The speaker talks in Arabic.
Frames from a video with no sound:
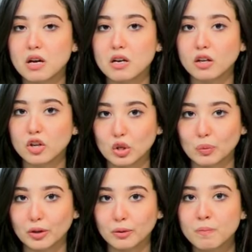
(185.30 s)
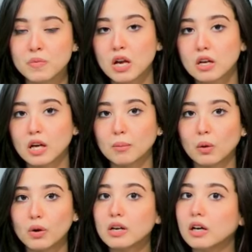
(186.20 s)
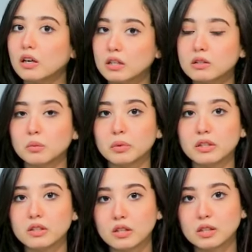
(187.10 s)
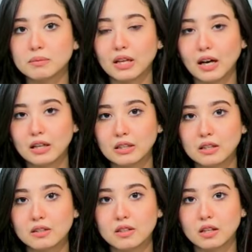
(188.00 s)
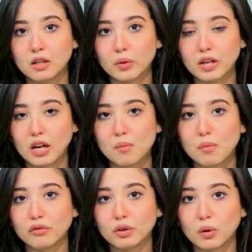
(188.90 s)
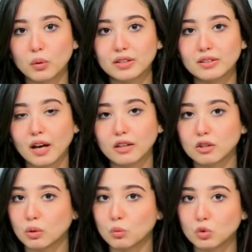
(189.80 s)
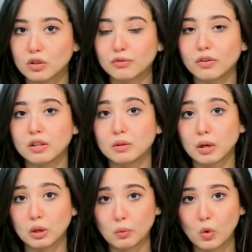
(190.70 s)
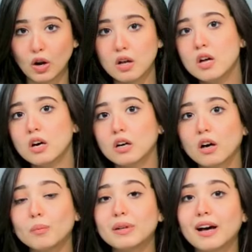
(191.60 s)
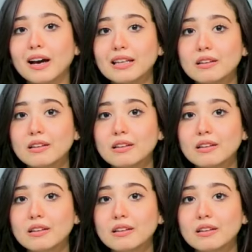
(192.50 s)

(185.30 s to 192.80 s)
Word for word: قريبا كما وجه أيضا بإجراء امتحانات الثانوية العامة في المواد غير المضافة للمجموع المجموع قبل عيد